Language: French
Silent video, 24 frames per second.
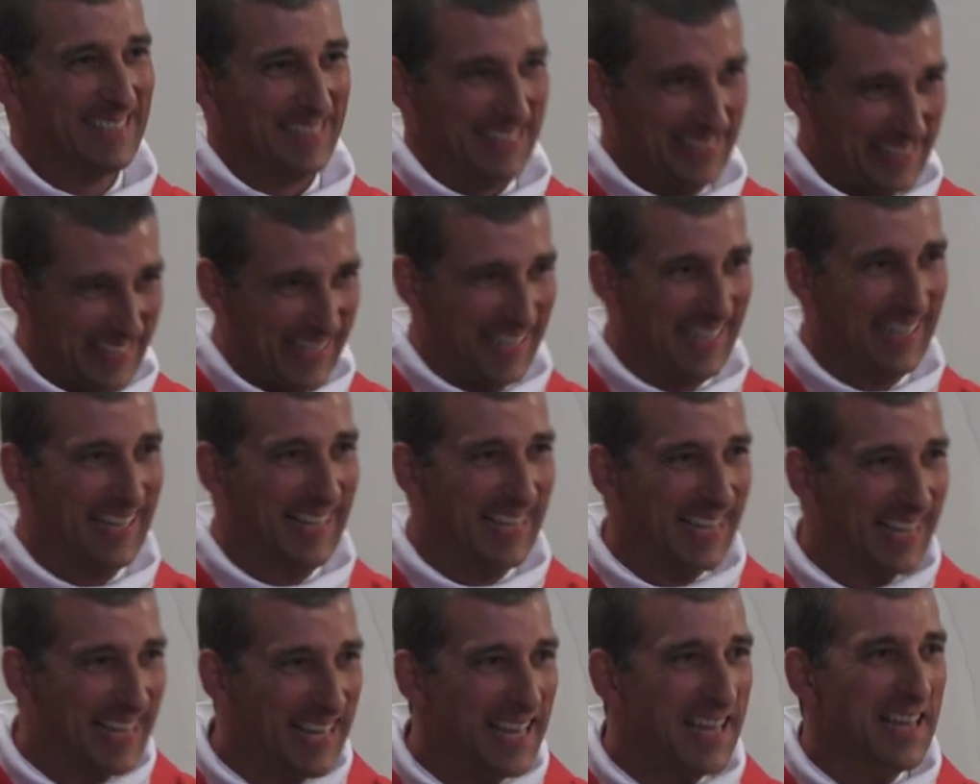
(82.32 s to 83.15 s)
c'était
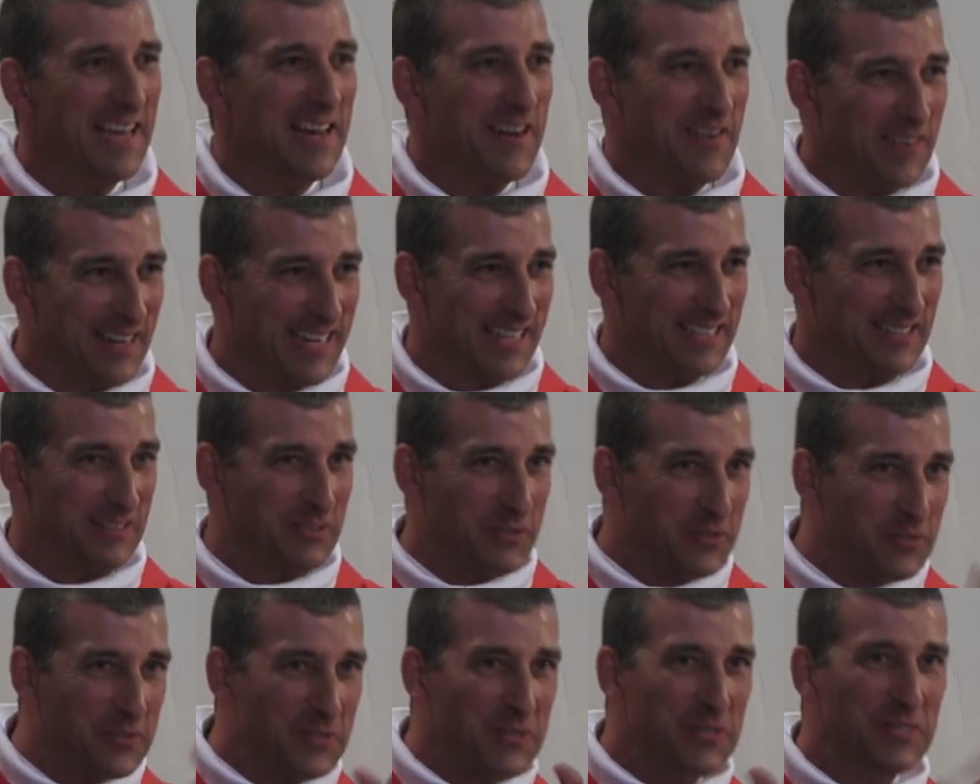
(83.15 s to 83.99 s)
voilà,
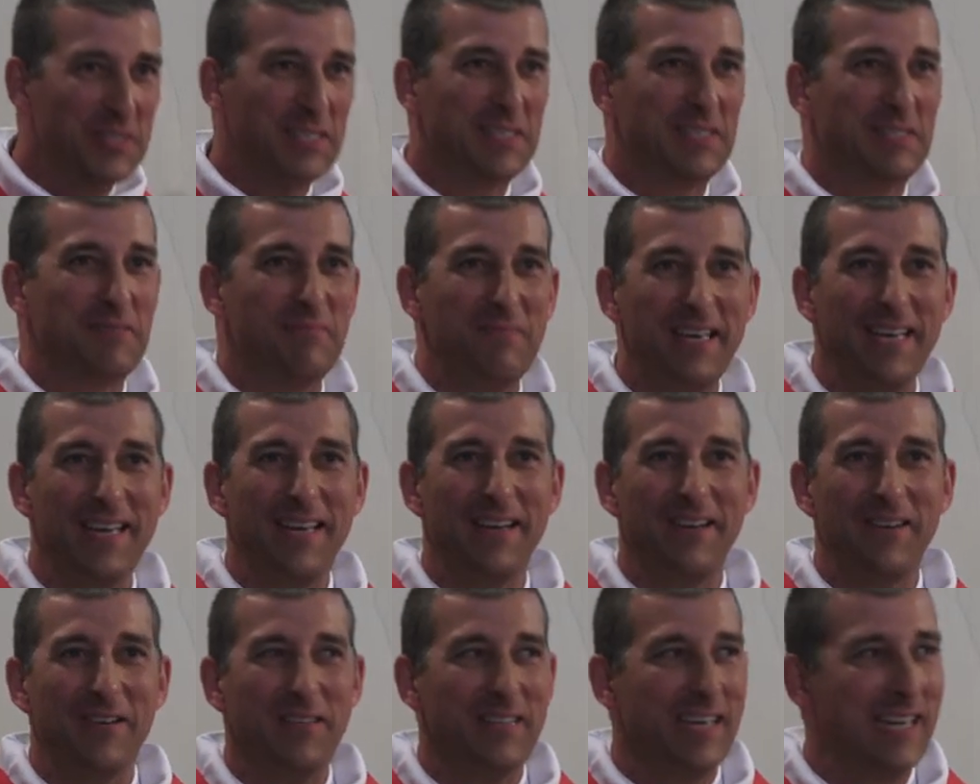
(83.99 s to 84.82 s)
tout juste,
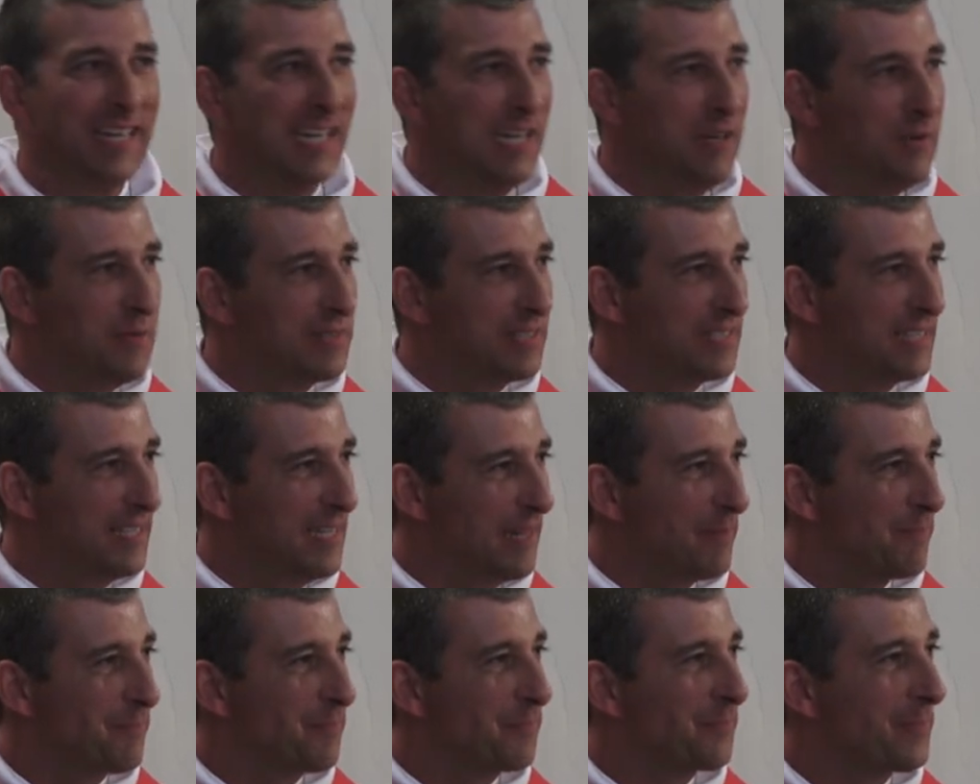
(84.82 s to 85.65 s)
mais on a
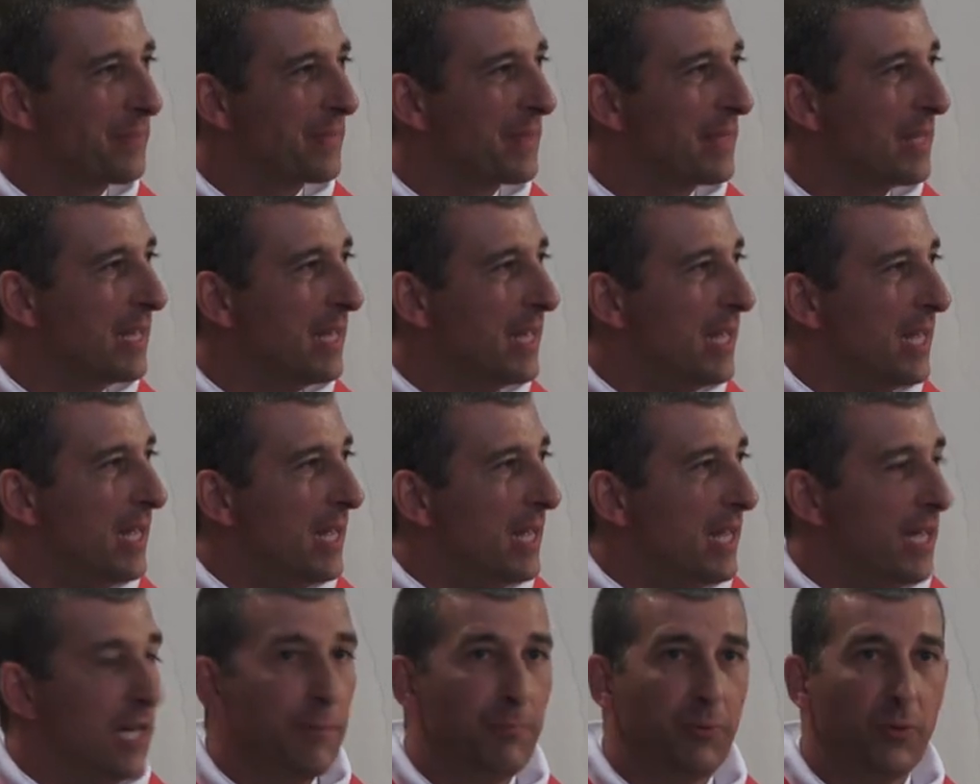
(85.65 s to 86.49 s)
réussi
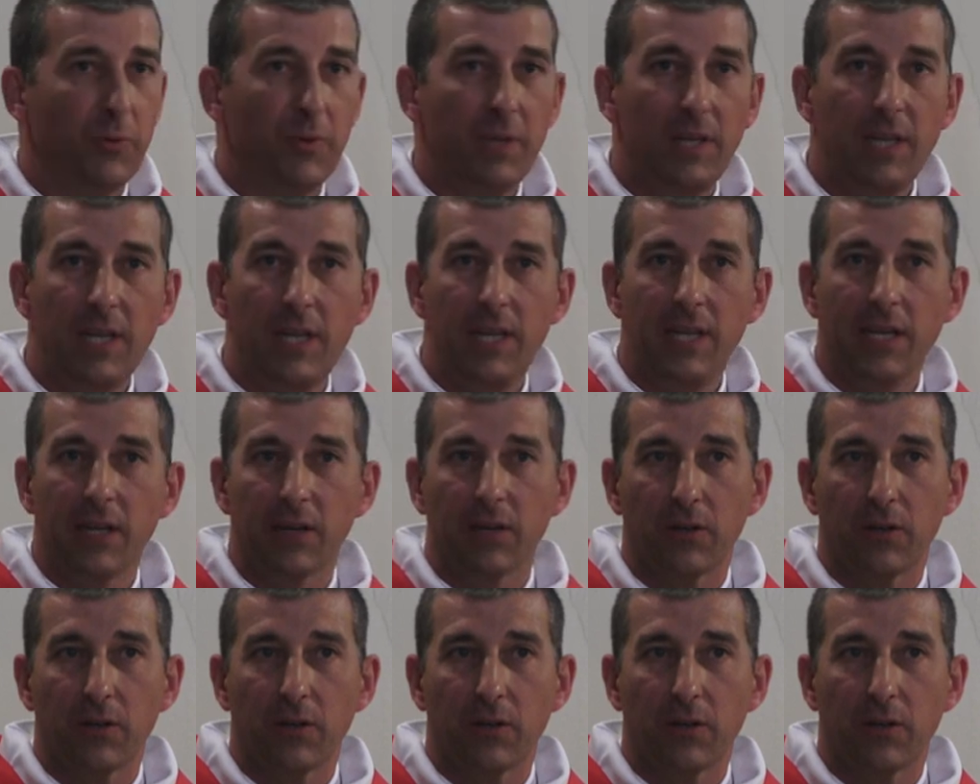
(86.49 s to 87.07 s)
et puis, il y a